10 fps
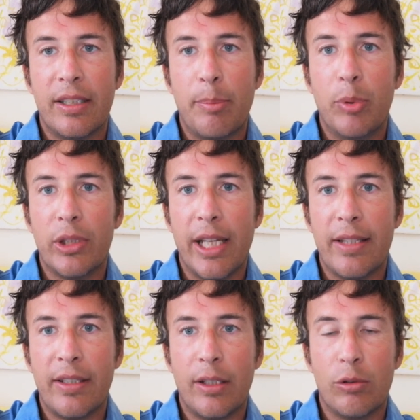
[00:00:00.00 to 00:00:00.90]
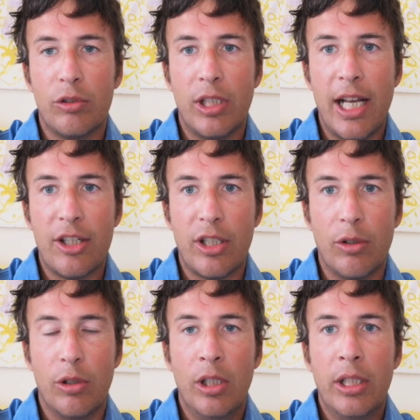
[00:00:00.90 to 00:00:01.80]
a sé potenze che non si
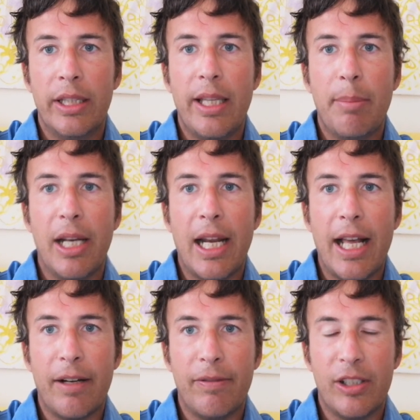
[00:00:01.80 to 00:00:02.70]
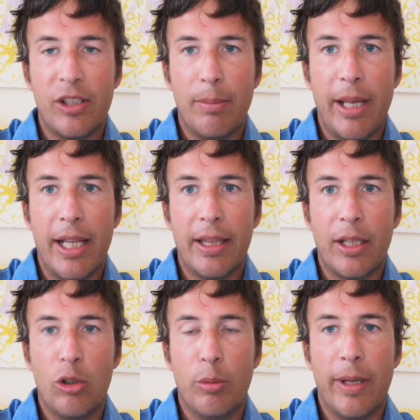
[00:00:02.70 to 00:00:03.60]
lasciano debellare
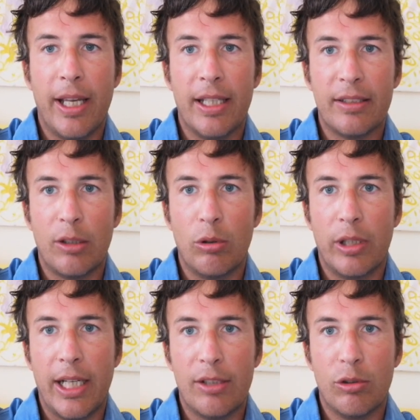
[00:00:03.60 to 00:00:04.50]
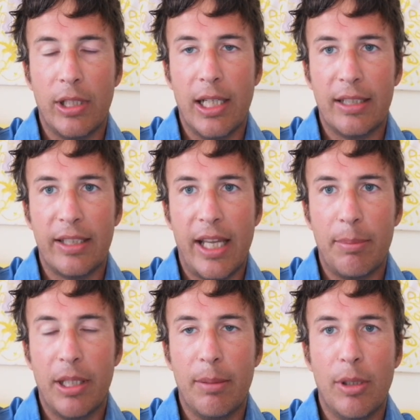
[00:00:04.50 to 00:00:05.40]
facilmente come è stato il caso della
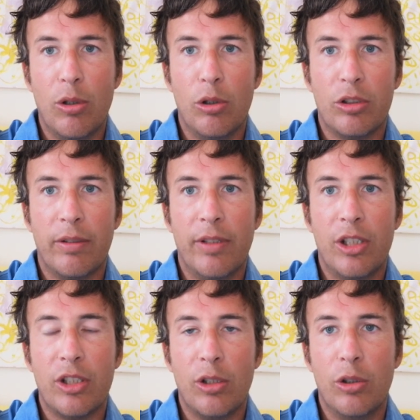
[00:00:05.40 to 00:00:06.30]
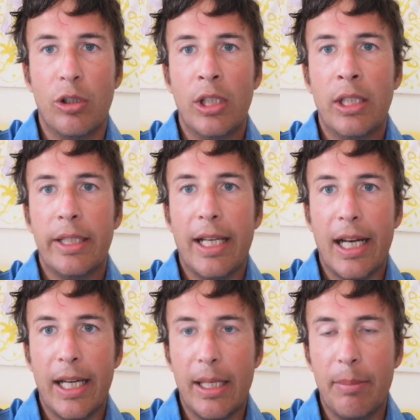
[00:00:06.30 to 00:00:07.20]
Serbia di Milosevic o
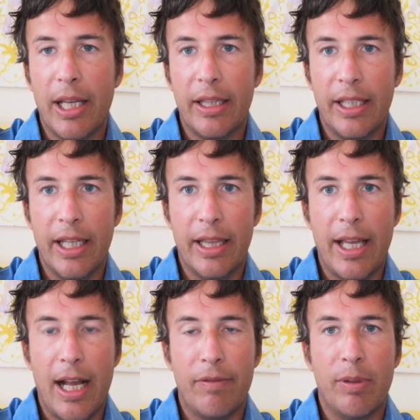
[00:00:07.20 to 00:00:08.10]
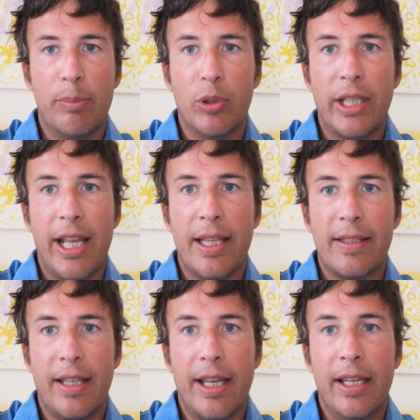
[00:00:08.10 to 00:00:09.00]
della Libia di Gheddafi,
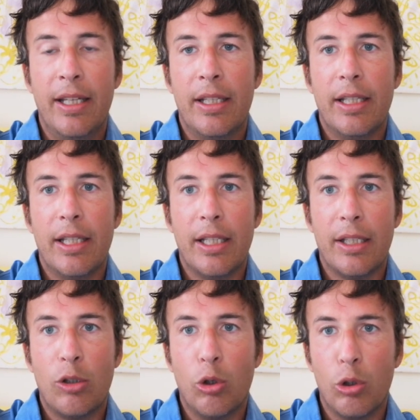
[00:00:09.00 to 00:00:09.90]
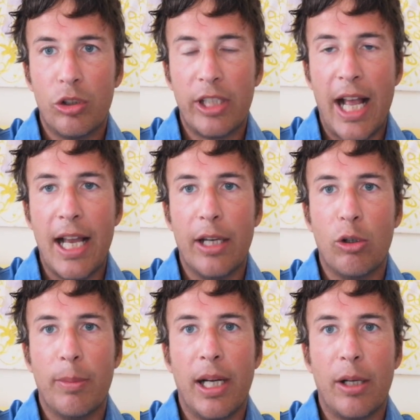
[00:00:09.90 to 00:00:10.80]
potenze eh, colossali
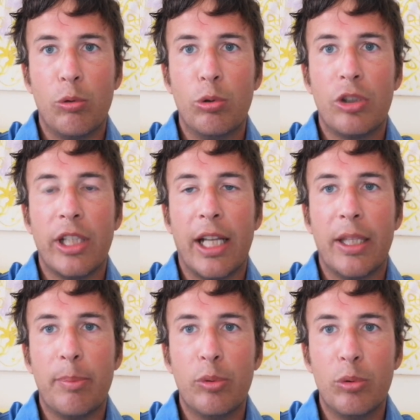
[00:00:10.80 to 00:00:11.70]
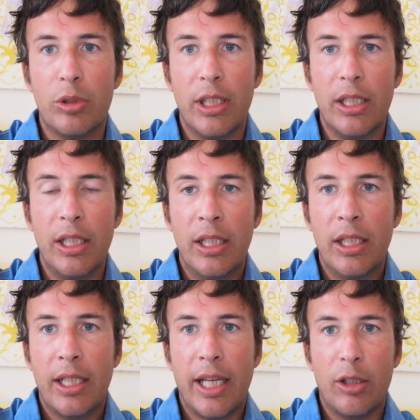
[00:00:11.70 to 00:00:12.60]
come la Russia di Putin,
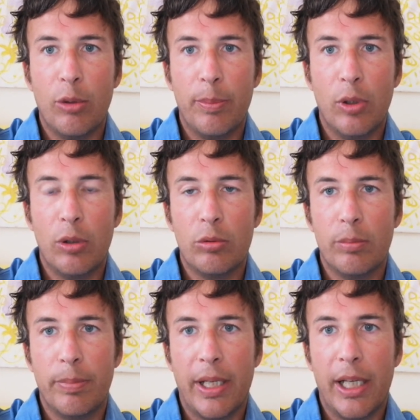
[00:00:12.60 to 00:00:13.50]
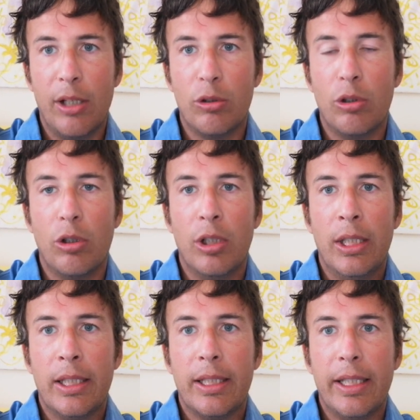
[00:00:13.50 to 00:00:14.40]
che dopo un
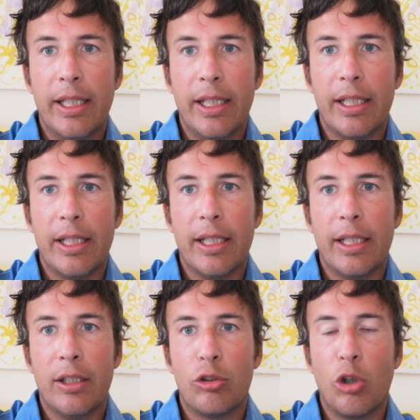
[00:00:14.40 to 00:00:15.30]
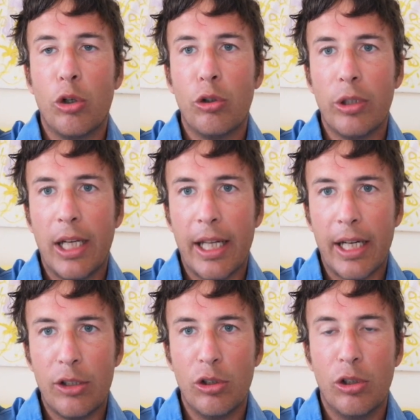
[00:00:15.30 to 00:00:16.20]
periodo di eh, sonno della
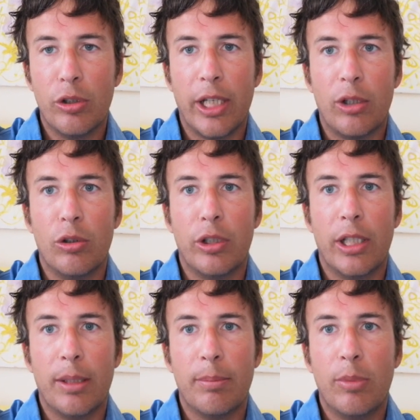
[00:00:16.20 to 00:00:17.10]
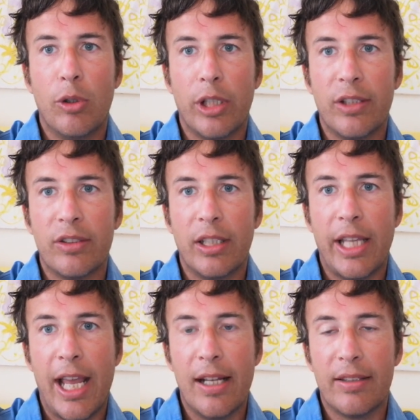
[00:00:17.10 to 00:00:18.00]
ragione con Boris
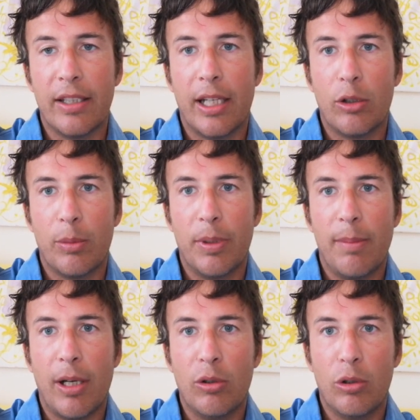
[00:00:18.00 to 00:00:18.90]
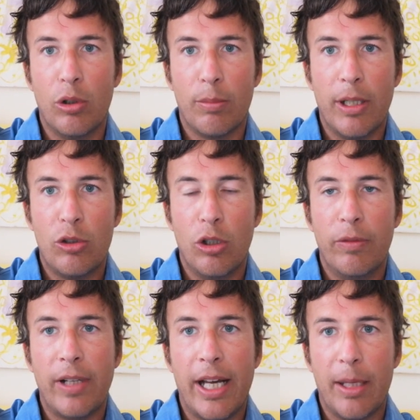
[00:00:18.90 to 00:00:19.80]
Yeltsin e ancora prima con
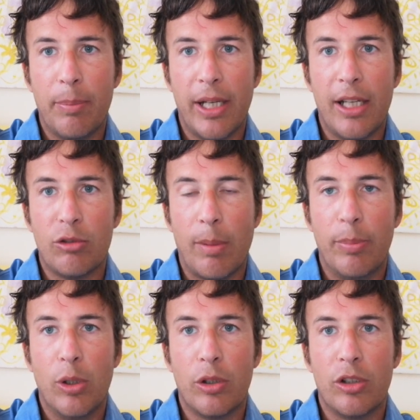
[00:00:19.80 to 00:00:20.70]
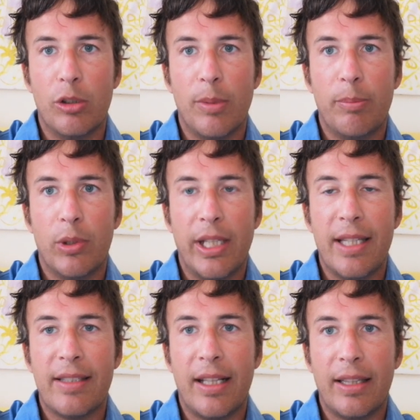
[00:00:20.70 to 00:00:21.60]
Gorbaciov, ha ripreso a porsi come
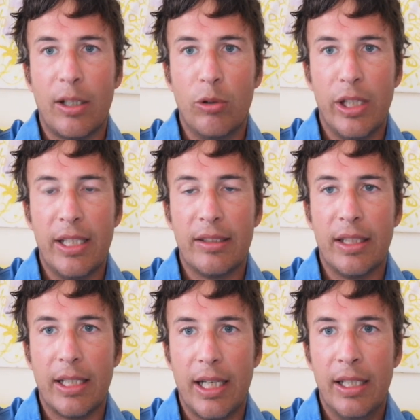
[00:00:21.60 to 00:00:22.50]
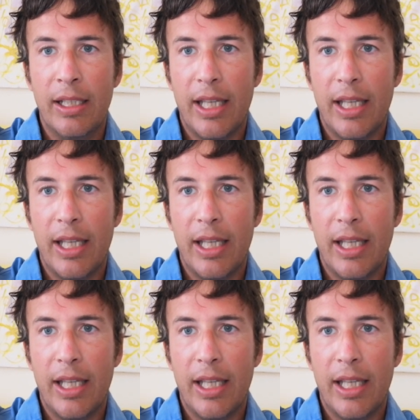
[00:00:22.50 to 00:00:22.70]
potenza antagonistica